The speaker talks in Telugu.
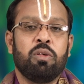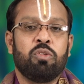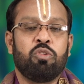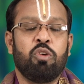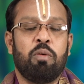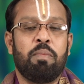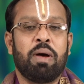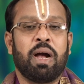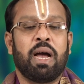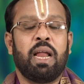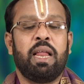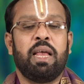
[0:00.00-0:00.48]

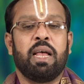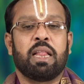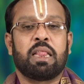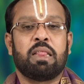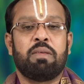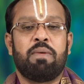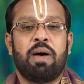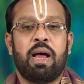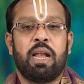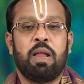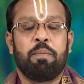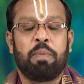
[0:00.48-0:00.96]

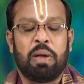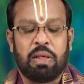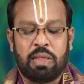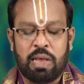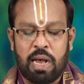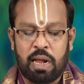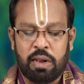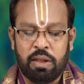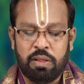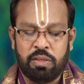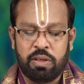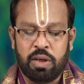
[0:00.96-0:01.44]
సుమంగళీయత్వాన్ని
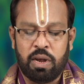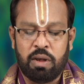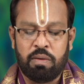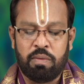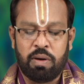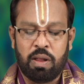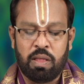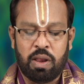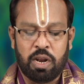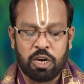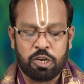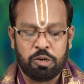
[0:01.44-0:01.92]

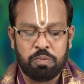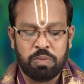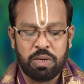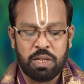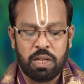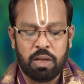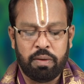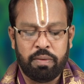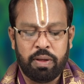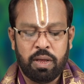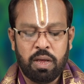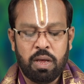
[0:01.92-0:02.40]
ప్రసాదించేటువంటి
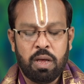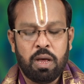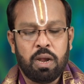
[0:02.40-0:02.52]
లక్ష్మీదేవి